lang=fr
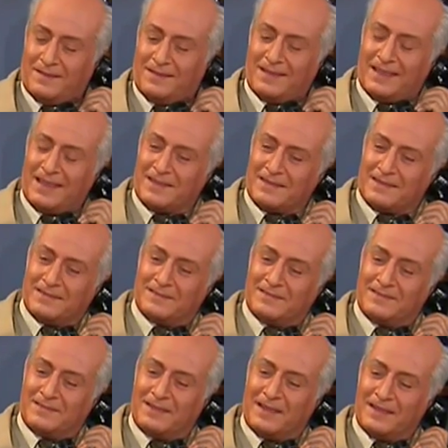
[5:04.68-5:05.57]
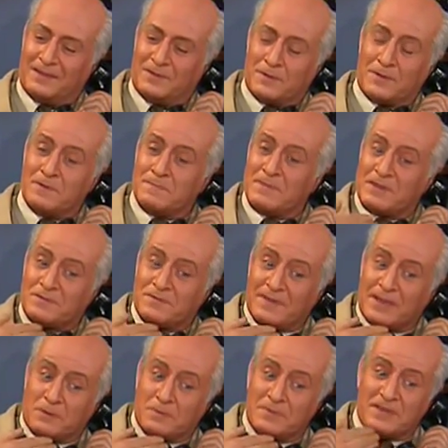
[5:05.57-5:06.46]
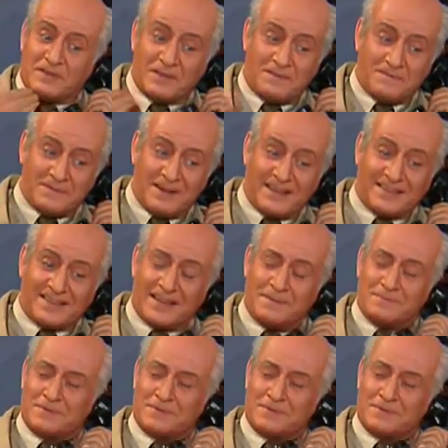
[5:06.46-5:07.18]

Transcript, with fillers: très, heureux, mais je vais être obligé de vous laisser,